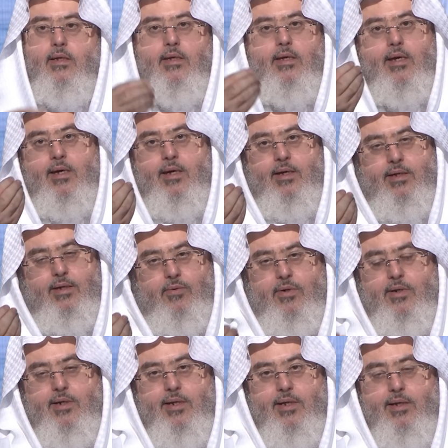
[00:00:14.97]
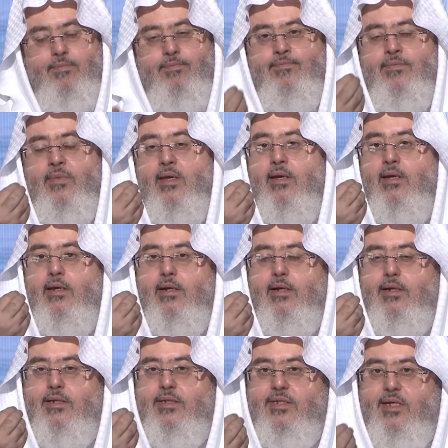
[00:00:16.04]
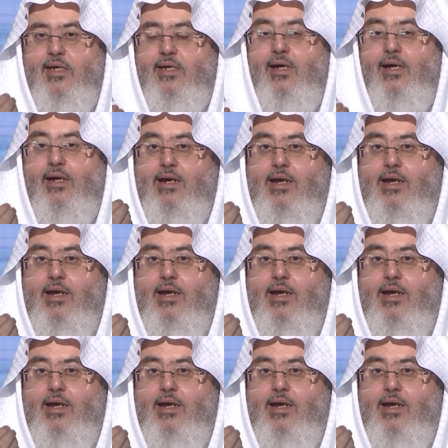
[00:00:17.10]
يا إخواني الزكاة